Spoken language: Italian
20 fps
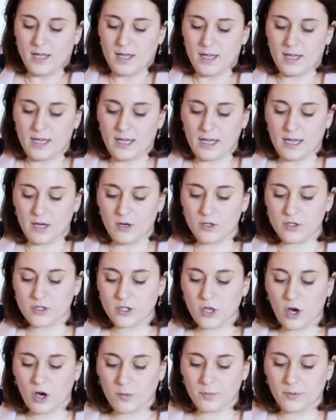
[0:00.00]
Eh, lo
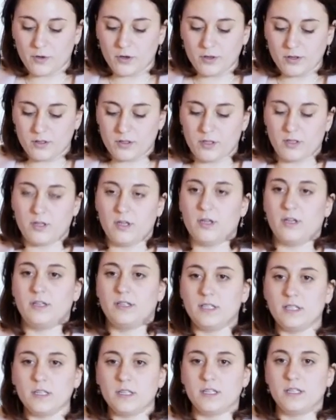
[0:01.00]
scopo
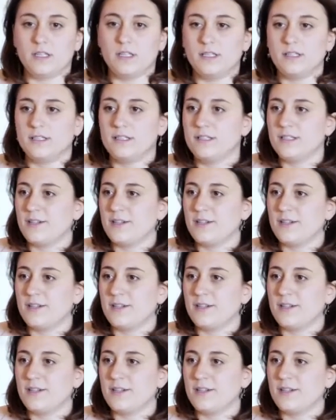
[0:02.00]
eh, di,